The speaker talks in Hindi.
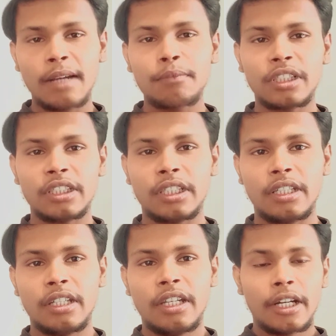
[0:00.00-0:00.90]
काम कीजिए
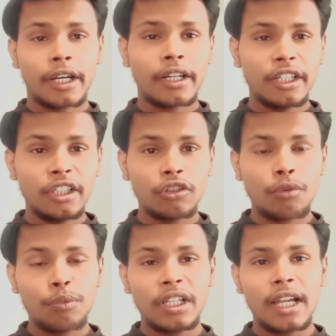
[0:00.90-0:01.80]
ट्रेंडिंग
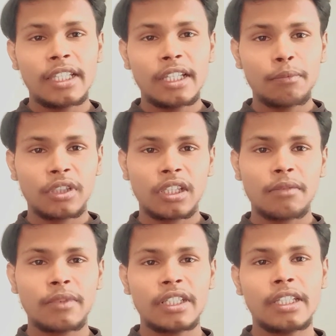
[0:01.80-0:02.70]
टॉपिक का ये
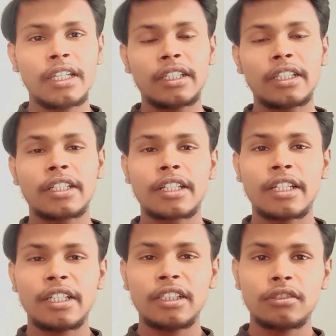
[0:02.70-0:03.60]
मतलब नहीं है कि
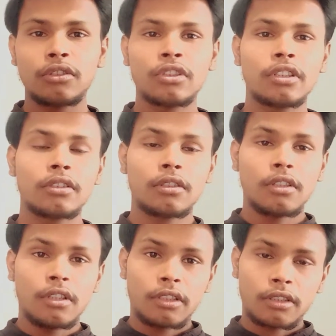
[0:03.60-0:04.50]
ट्रेंडिंग जैसे
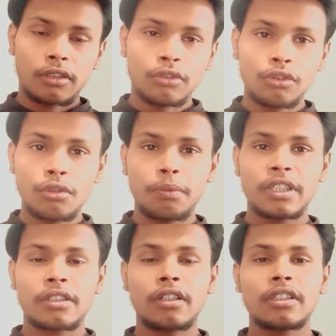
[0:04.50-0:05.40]
यूट्यूब
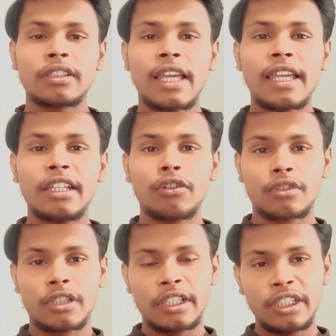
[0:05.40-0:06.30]
पे सर्च जाएंगे
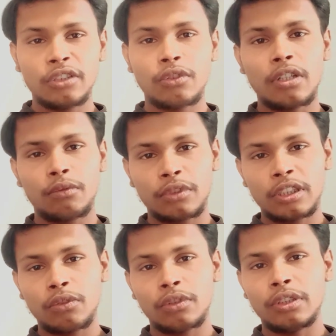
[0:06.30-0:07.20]
और ट्रेंडिंग जो है
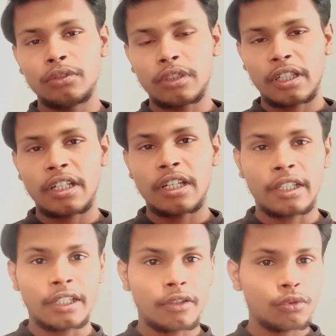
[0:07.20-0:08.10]
उसी को यूज करने
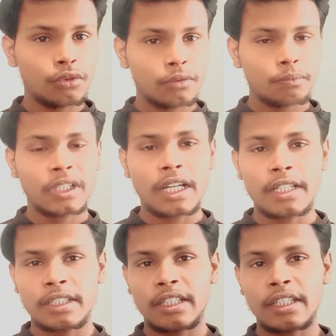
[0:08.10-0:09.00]
लेंगे उस
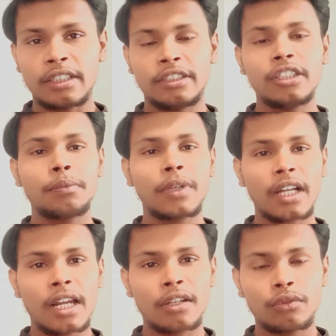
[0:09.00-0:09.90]
प्रकार से नहीं जिस
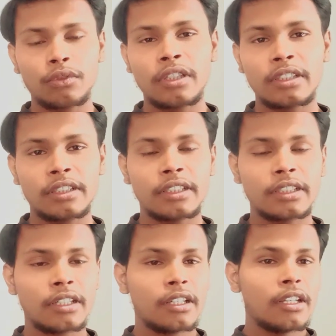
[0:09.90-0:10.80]
प्रकार को जैसे
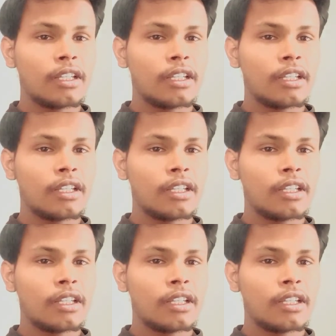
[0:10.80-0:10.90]
जैसे